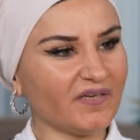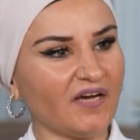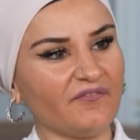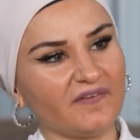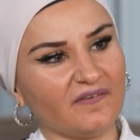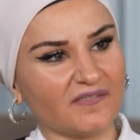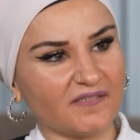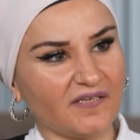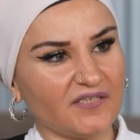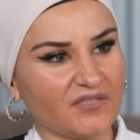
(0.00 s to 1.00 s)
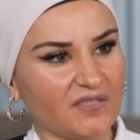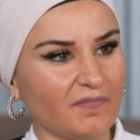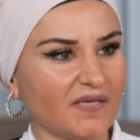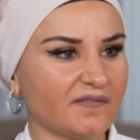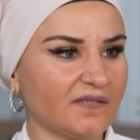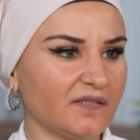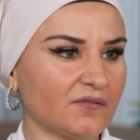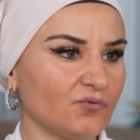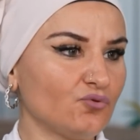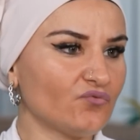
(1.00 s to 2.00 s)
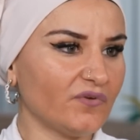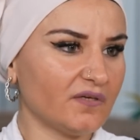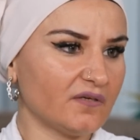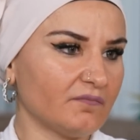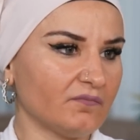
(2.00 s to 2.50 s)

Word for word: Kıyafetinizi değiştirmezseniz 3 veririm.